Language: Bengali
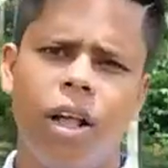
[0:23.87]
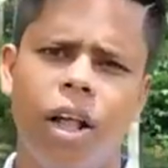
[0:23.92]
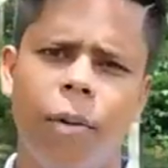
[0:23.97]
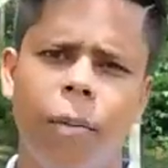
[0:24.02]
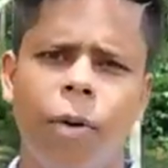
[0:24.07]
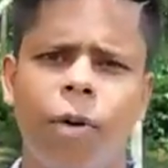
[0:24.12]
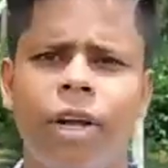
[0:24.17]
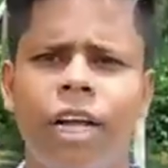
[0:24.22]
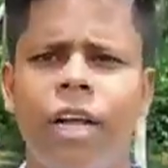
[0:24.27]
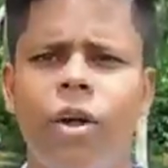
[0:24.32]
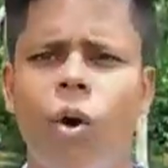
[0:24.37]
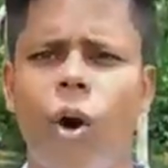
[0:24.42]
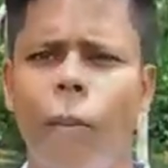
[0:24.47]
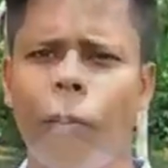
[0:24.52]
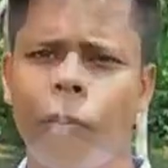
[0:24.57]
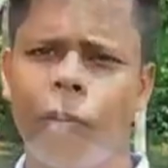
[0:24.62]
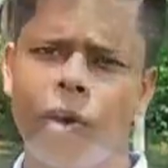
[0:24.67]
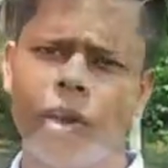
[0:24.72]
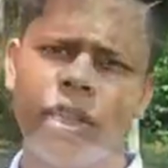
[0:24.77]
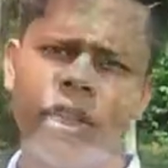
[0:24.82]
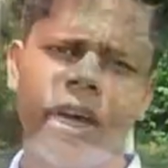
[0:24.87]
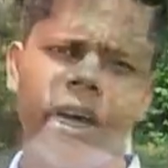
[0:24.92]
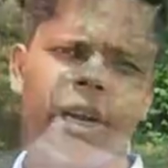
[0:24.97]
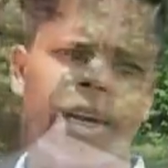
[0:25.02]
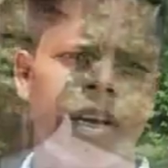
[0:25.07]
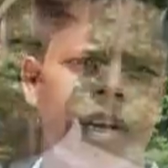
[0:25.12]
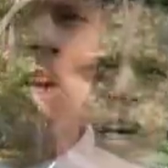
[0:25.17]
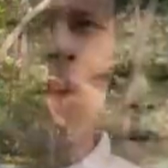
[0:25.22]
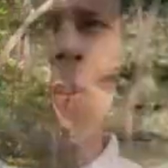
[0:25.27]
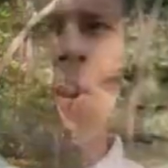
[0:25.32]
এবং এই অফ করে দেওয়ার
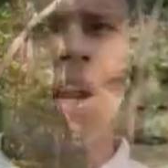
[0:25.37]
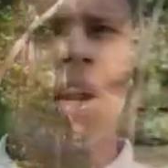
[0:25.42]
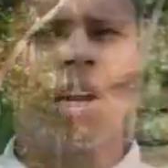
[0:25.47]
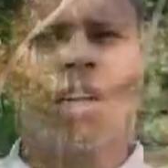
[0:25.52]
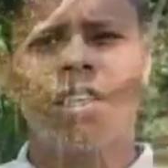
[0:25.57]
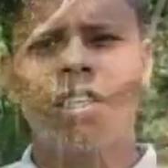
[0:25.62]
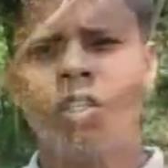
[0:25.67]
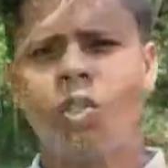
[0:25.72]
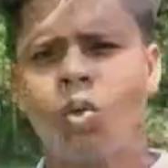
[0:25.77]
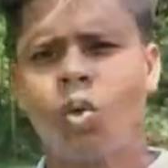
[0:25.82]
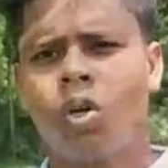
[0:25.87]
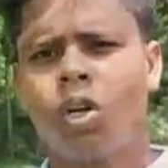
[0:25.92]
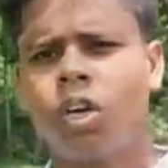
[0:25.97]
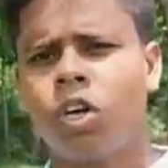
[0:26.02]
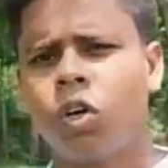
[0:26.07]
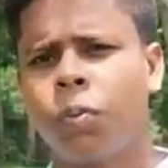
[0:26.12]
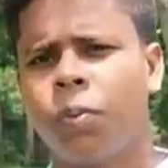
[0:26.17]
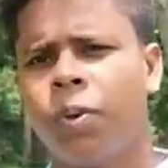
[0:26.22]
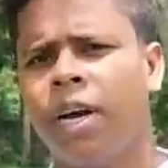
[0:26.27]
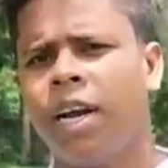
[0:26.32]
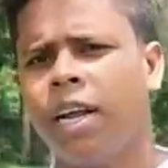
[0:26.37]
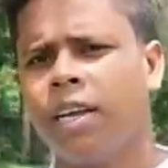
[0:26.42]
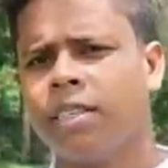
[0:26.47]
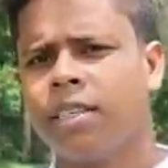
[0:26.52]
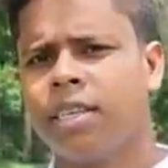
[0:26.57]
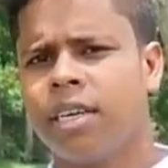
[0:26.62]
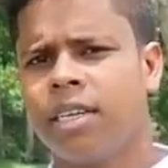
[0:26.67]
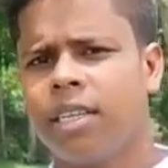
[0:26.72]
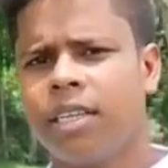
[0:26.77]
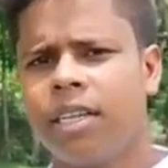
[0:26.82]
কারণে বাংলাদেশের ছোটোখাটো
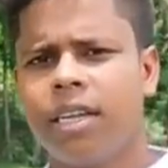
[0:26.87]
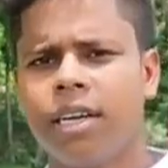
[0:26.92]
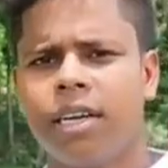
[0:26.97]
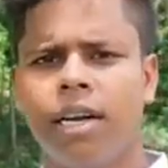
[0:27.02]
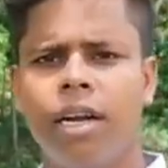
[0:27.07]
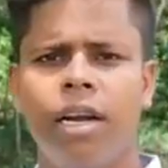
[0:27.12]
ফ্রিলান্সারদের